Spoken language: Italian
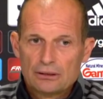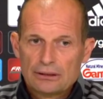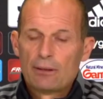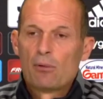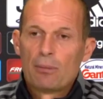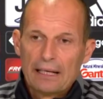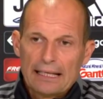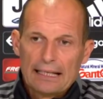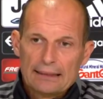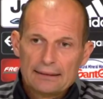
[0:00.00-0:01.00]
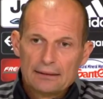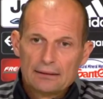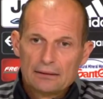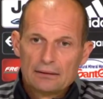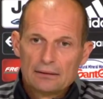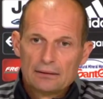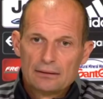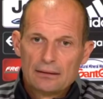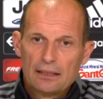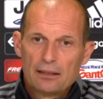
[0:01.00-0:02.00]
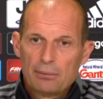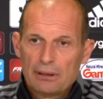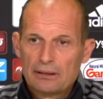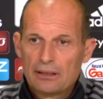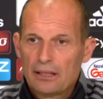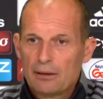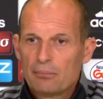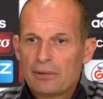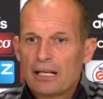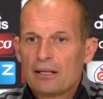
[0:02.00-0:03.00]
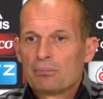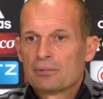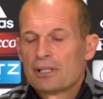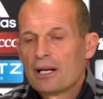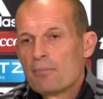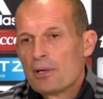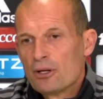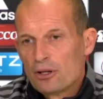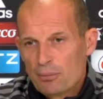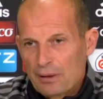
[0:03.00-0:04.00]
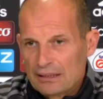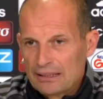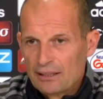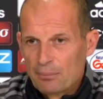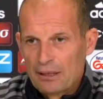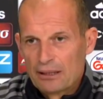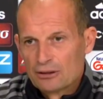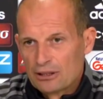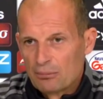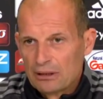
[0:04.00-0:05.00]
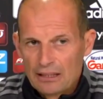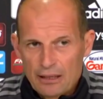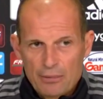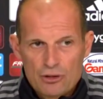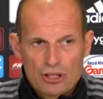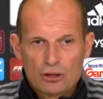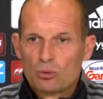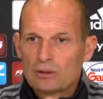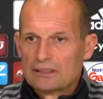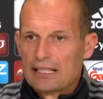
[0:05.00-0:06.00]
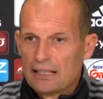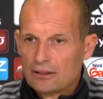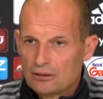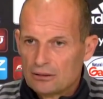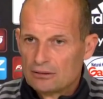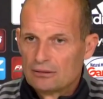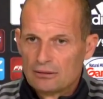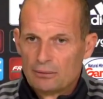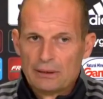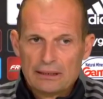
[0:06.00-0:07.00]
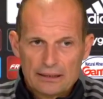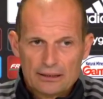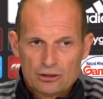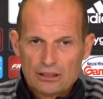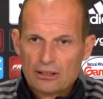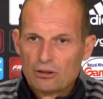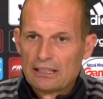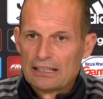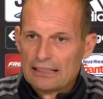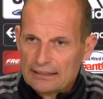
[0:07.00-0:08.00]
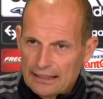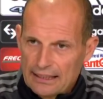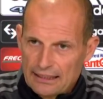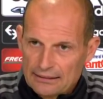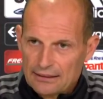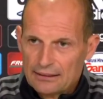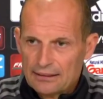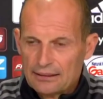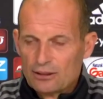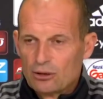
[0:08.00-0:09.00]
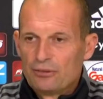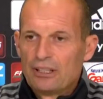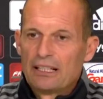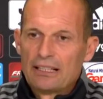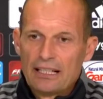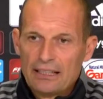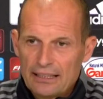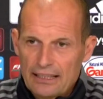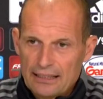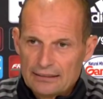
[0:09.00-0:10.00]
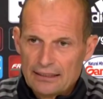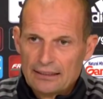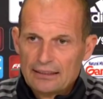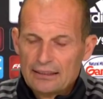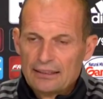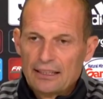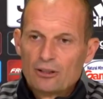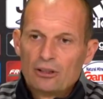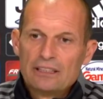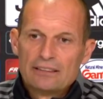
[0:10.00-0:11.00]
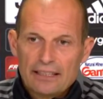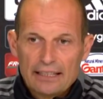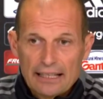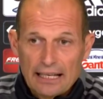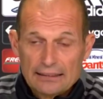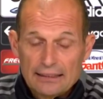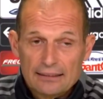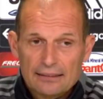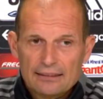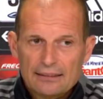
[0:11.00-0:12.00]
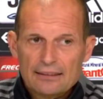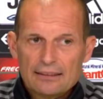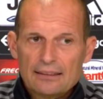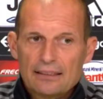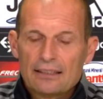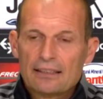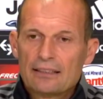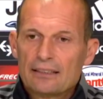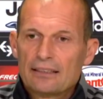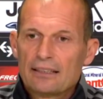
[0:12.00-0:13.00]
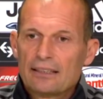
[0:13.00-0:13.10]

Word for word: siamo mancati nelle, nelle, nelle tre migliori partite paradossalmente che abbiamo giocato quest'anno, che sono state con l'Atalanta in casa, col Villarreal in casa e con l'Inter in casa, eh,